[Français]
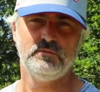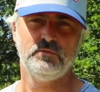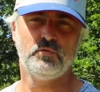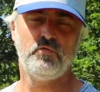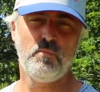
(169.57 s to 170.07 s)

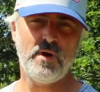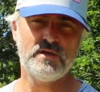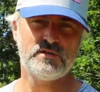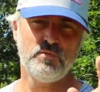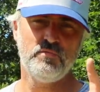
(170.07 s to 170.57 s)
Donc faut
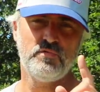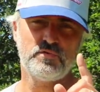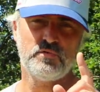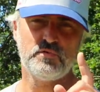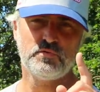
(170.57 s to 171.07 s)
pas se,
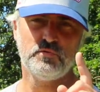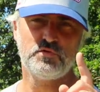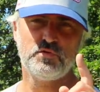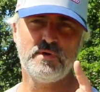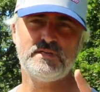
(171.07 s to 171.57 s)
ne
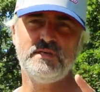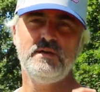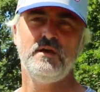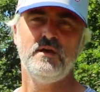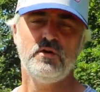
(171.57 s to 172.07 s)
se baser
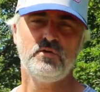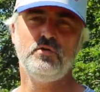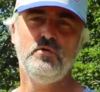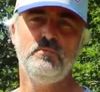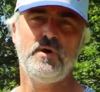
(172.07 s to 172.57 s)

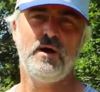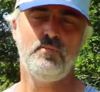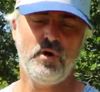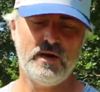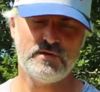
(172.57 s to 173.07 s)
que par
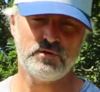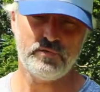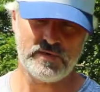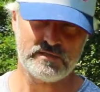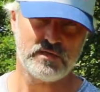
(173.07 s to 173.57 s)
rapport à la
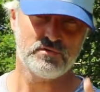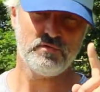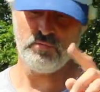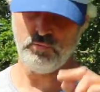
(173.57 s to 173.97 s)
surface. Je vais vous